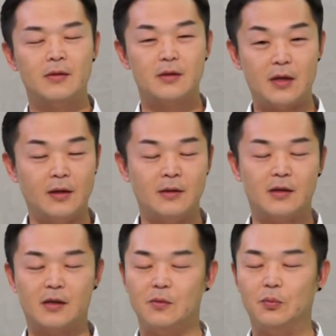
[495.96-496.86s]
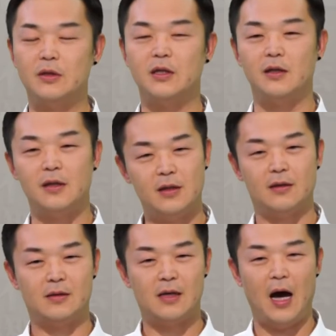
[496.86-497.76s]
参差不齐的荇
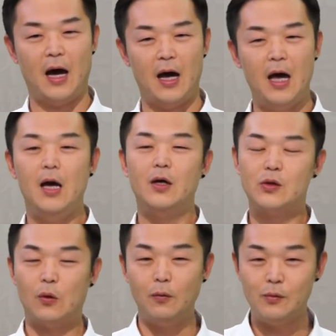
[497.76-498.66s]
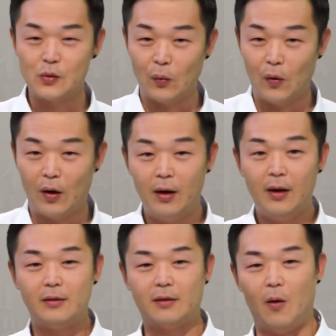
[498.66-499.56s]
菜，从左
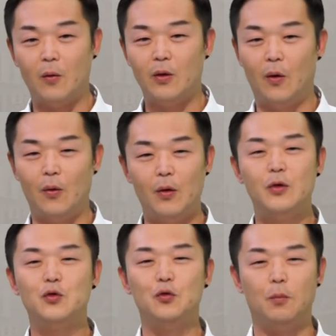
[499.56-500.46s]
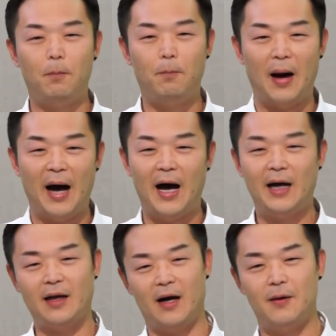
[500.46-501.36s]
到右去
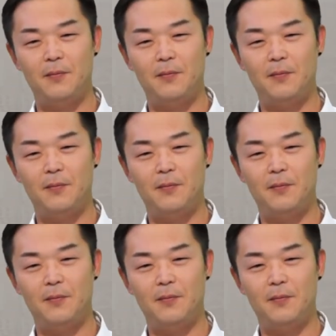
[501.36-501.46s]
拔它。